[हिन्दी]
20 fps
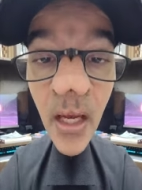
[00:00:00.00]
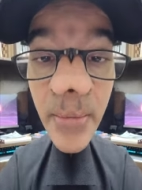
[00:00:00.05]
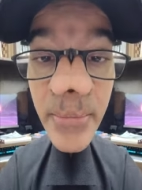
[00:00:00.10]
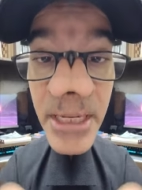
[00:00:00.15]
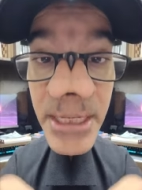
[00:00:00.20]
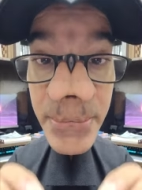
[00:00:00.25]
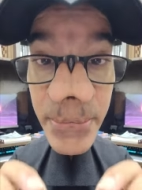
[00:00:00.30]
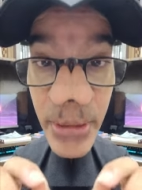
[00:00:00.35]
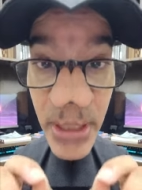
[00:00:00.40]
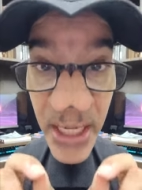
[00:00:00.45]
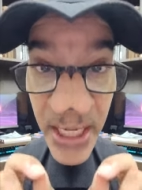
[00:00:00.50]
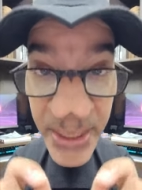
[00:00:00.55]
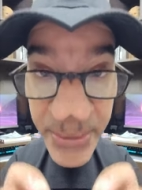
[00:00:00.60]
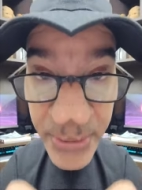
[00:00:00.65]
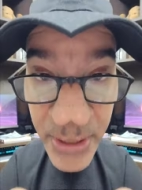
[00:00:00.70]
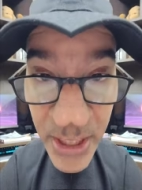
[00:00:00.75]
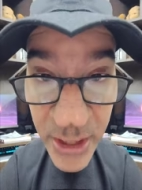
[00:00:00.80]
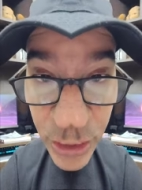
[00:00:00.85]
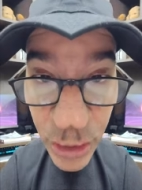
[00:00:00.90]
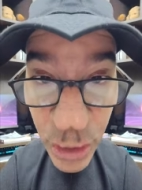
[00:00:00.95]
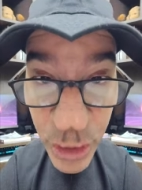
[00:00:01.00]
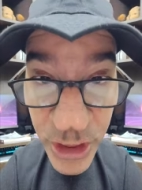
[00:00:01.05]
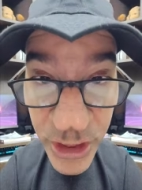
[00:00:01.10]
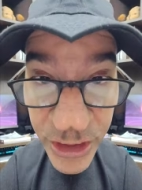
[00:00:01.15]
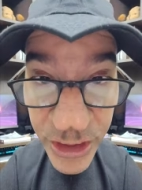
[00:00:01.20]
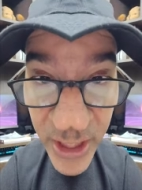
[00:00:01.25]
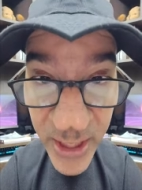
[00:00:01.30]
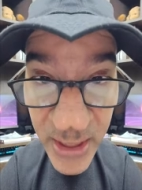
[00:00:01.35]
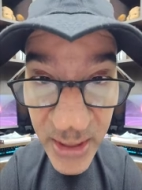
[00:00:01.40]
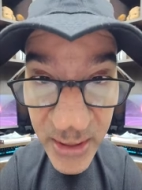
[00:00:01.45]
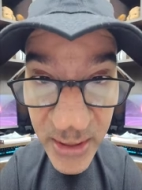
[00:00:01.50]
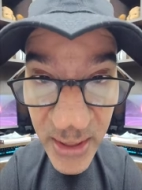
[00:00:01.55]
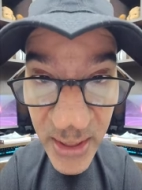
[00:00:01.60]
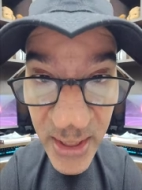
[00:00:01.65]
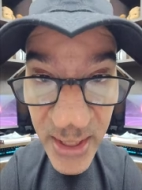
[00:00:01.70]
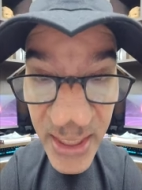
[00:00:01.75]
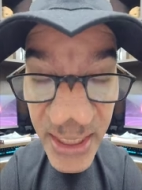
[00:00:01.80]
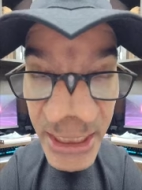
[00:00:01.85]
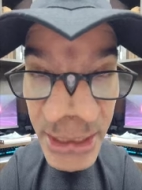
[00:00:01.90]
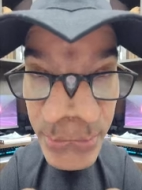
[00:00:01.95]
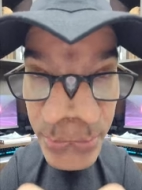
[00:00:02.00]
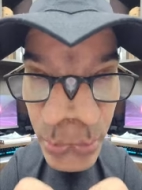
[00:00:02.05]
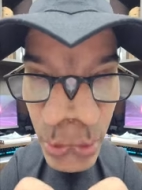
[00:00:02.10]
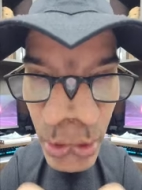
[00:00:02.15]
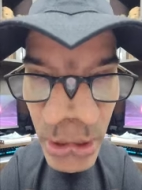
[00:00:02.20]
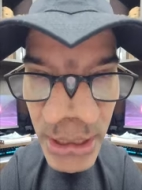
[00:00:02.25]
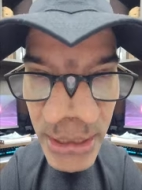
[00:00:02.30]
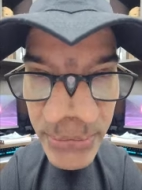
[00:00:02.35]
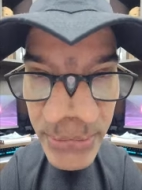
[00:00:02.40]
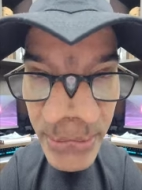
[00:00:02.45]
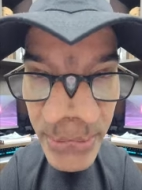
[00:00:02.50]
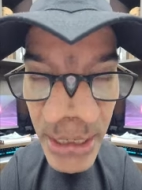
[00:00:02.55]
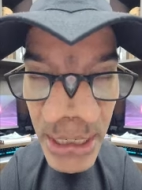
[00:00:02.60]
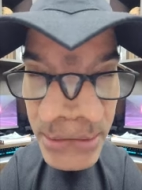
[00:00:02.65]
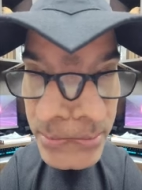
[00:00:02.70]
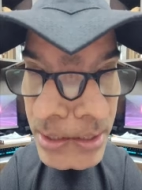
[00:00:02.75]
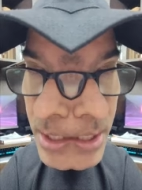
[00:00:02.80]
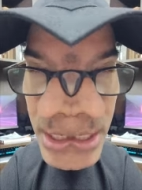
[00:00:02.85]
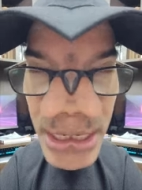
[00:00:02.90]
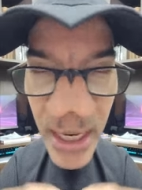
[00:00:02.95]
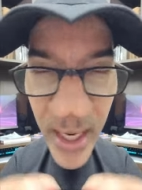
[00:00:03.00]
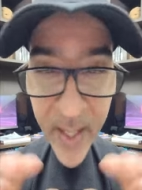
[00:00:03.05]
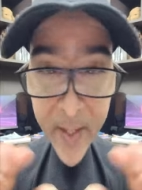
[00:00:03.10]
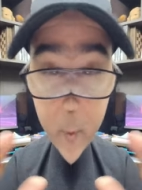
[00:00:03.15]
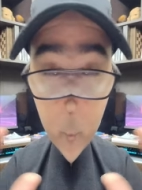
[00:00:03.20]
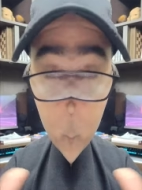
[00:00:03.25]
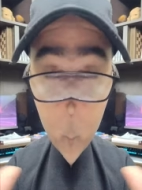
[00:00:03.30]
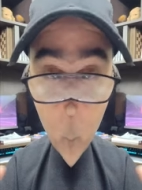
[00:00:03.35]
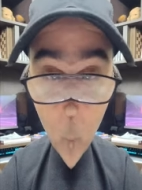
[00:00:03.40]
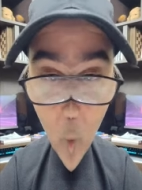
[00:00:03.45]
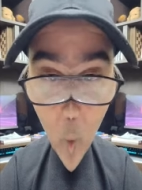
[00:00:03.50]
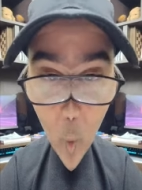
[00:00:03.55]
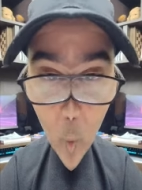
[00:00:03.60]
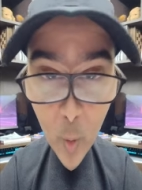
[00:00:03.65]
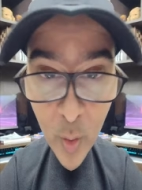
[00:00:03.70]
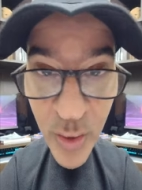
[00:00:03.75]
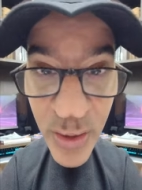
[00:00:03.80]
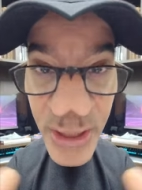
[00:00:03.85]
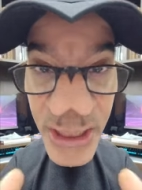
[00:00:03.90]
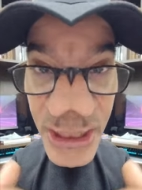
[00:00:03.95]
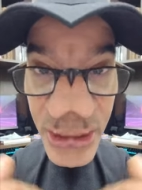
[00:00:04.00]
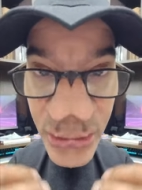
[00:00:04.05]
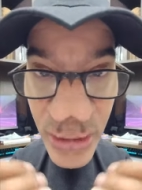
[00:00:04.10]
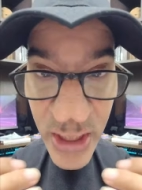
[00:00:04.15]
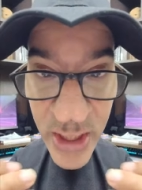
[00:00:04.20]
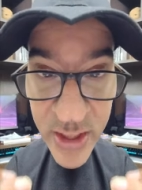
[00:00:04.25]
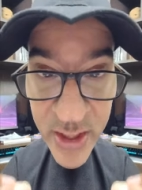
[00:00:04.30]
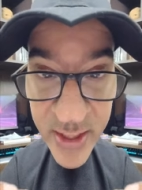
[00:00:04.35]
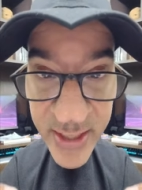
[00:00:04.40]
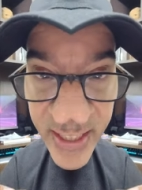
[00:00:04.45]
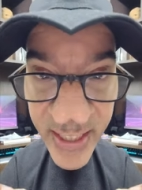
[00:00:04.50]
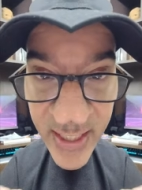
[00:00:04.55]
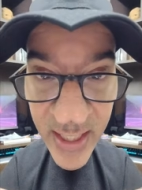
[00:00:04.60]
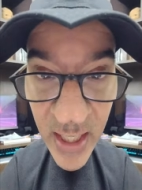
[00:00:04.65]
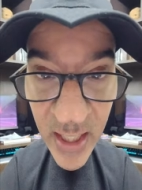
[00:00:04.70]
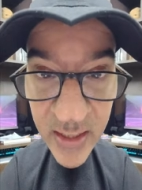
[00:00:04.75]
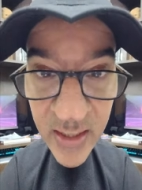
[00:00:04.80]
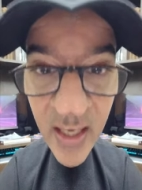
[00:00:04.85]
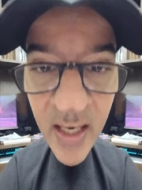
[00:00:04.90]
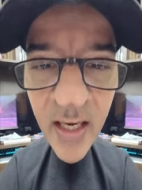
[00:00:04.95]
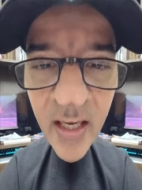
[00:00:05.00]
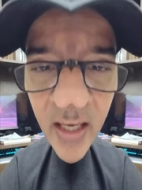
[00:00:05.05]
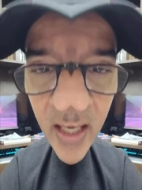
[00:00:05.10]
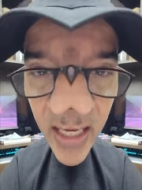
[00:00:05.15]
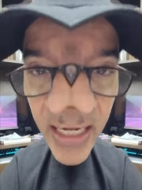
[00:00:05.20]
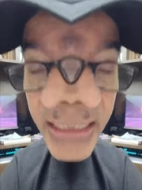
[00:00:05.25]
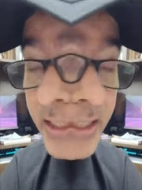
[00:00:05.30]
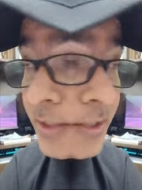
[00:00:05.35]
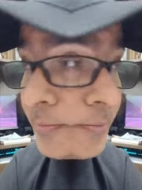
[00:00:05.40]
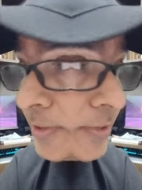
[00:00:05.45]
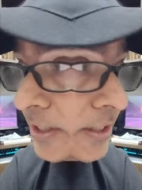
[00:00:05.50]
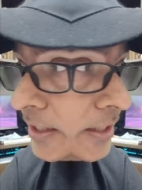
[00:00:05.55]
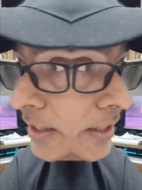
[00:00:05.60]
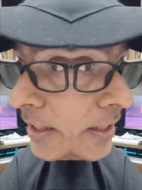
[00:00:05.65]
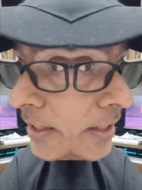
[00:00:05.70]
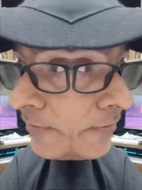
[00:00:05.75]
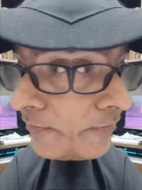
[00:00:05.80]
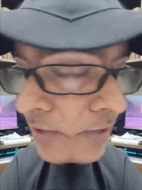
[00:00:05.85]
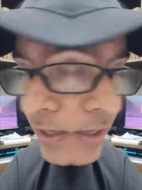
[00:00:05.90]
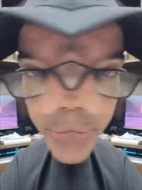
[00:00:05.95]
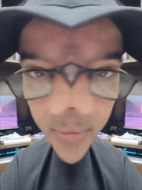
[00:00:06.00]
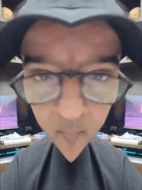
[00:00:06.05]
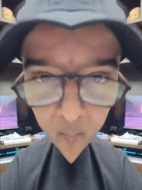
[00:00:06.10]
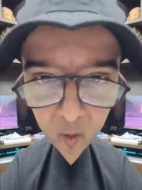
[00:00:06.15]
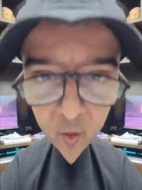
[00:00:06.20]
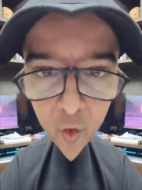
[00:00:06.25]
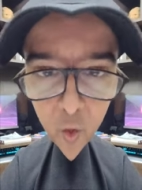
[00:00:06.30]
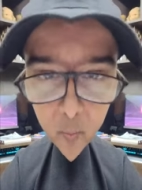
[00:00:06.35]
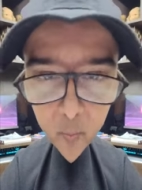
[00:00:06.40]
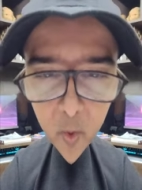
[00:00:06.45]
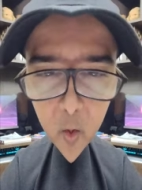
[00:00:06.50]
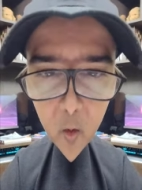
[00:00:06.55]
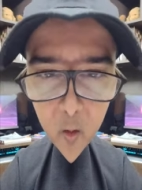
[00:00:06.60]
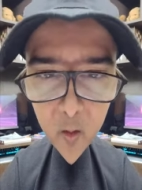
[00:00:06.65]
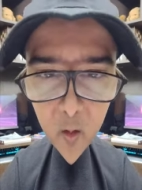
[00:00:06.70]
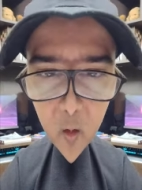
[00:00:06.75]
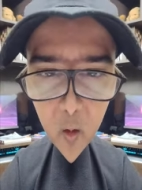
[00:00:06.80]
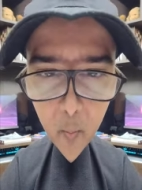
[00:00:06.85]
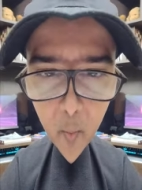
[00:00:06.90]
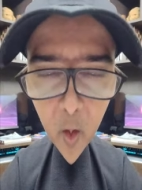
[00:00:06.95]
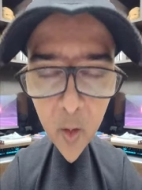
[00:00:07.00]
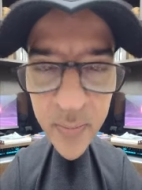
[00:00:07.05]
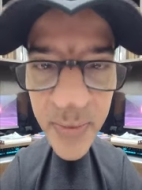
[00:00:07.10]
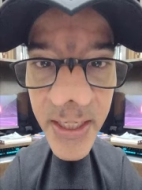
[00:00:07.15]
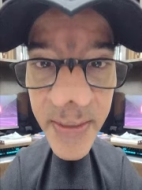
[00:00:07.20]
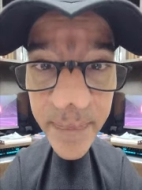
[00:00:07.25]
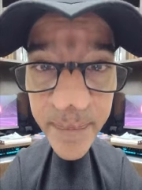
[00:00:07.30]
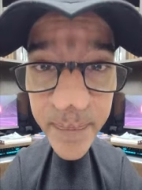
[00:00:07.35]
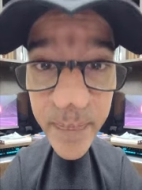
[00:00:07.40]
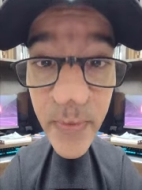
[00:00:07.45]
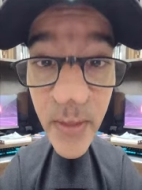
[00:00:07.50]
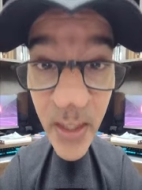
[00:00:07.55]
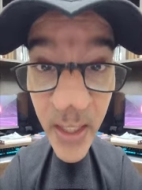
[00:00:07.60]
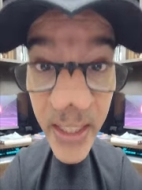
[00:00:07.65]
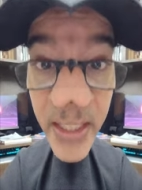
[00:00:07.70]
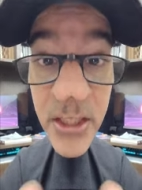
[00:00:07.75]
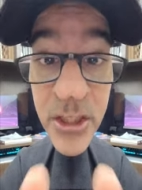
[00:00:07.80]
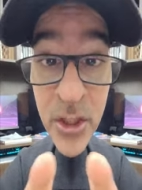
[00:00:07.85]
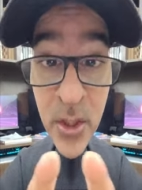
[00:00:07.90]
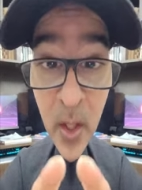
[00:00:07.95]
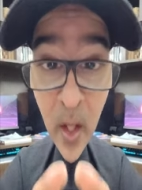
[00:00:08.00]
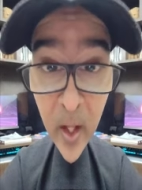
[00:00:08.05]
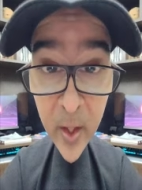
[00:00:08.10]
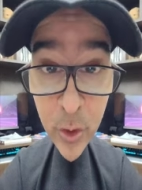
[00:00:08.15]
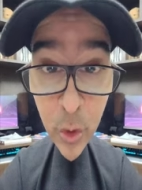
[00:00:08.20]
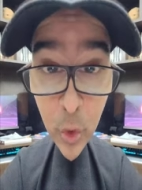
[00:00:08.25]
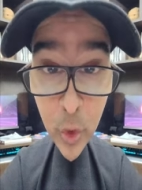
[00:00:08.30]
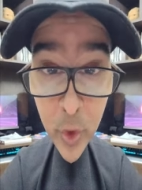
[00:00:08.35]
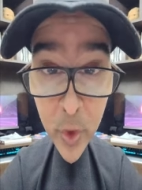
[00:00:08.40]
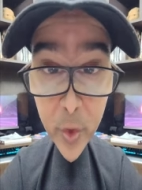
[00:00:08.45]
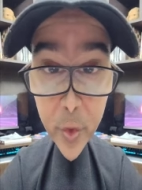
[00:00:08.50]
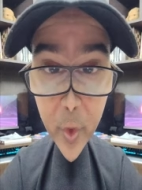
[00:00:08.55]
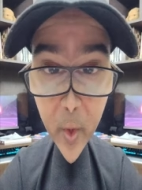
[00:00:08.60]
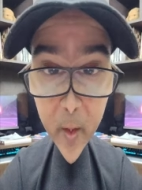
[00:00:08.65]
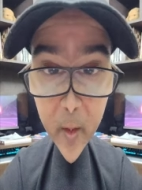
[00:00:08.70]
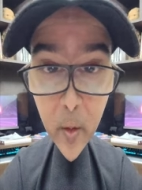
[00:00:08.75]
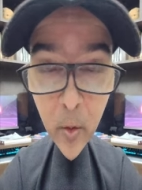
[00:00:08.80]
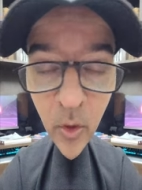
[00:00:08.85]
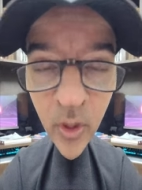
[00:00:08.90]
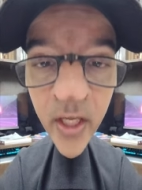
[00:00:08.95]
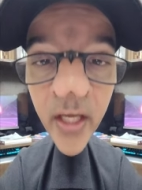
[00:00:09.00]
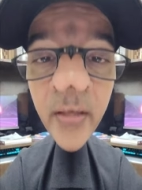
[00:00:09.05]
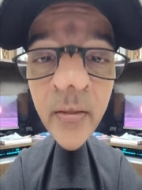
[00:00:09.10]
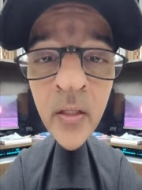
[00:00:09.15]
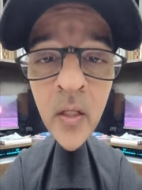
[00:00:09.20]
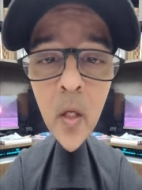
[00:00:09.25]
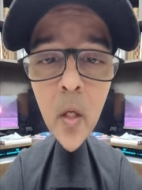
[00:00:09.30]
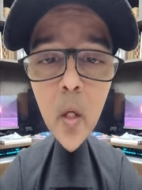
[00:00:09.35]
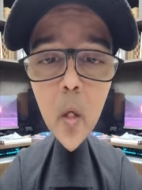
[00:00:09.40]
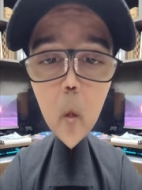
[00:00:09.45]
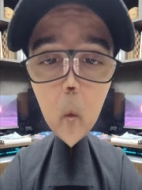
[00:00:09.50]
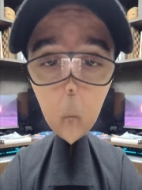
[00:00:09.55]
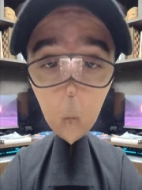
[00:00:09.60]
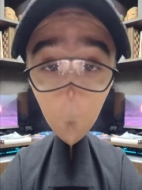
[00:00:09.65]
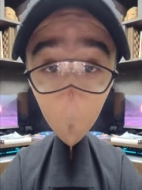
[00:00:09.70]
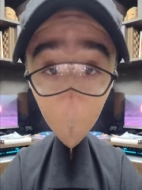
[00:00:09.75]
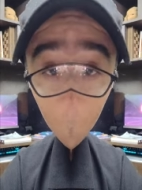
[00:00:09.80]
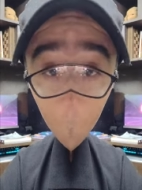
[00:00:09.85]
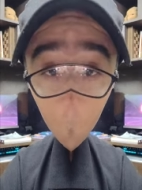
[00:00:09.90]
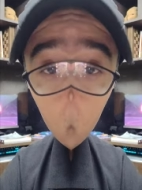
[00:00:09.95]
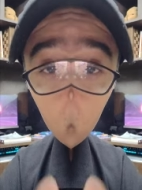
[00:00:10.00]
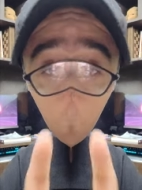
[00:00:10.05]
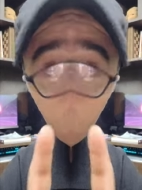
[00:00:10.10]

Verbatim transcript: हाँ, मैंने बनाई भी आईसोसिस ट्रायंगल थी लेकिन बोलने में बार बार आई डोंट नो हाउ इक्विलेटर ट्रायंगल आता रहा हालांकि मैंने वहां पे मेंशन भी कर दिया था बाद में कि इट्स आईसोसिस ट्रायंगल ओके सो